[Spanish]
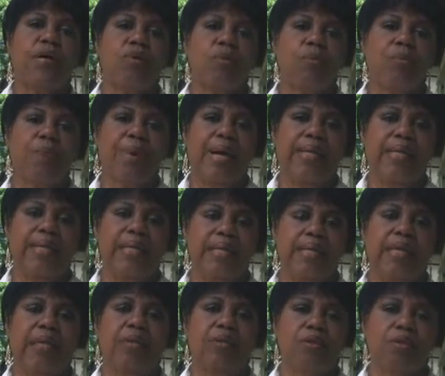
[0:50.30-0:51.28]
a
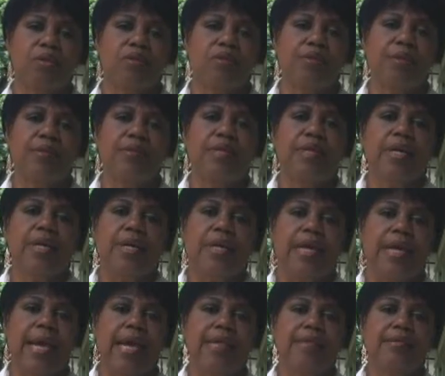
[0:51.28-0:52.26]
combatir entonces
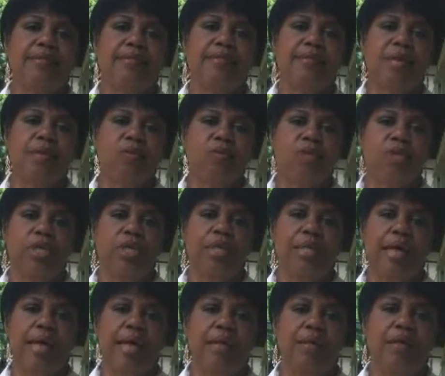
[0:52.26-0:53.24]
la
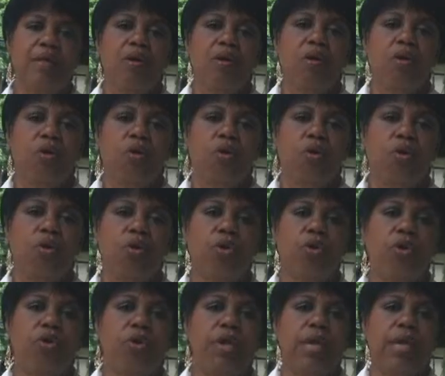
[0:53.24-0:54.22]
inseguridad
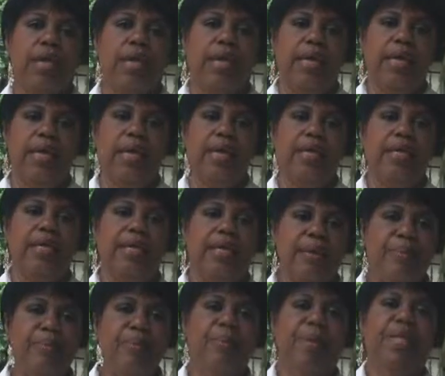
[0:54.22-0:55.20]
con eh,
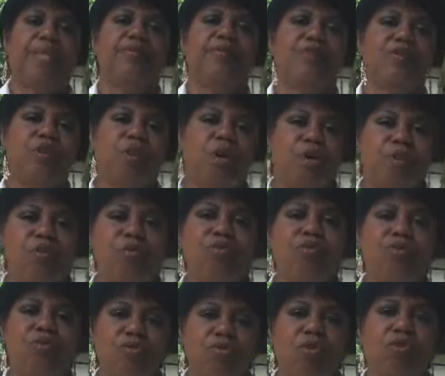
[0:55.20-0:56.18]

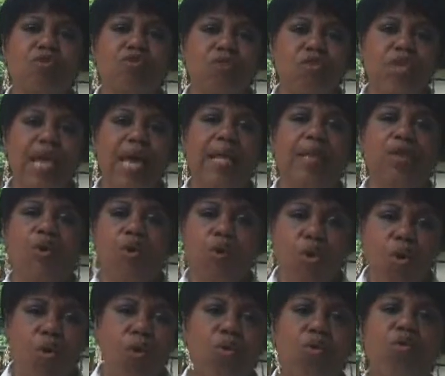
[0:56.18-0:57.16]
inversión social,
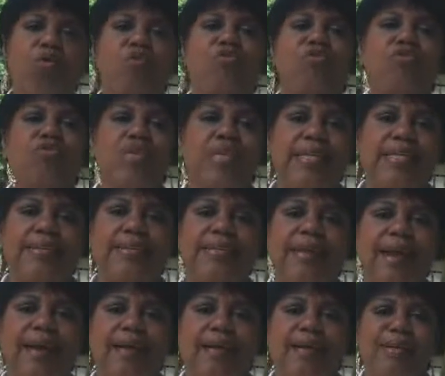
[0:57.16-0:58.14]
con
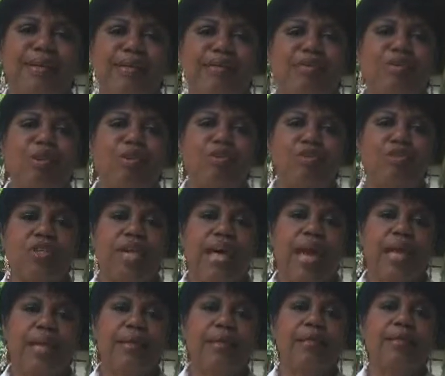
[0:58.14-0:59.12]
justicia
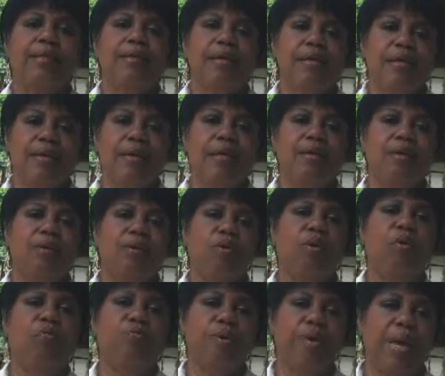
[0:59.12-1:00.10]
social y
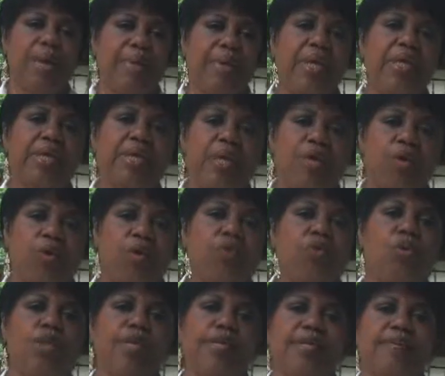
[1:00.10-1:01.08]
obviamente
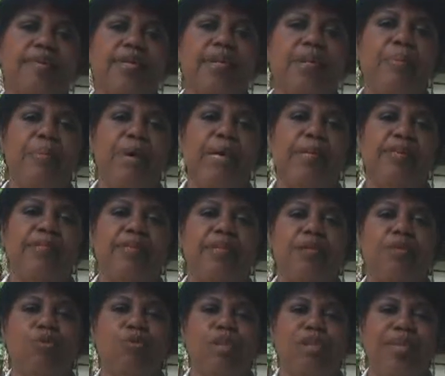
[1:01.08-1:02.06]
con un esquema de
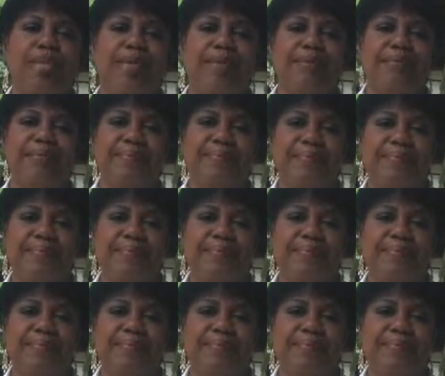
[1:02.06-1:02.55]
seguridad.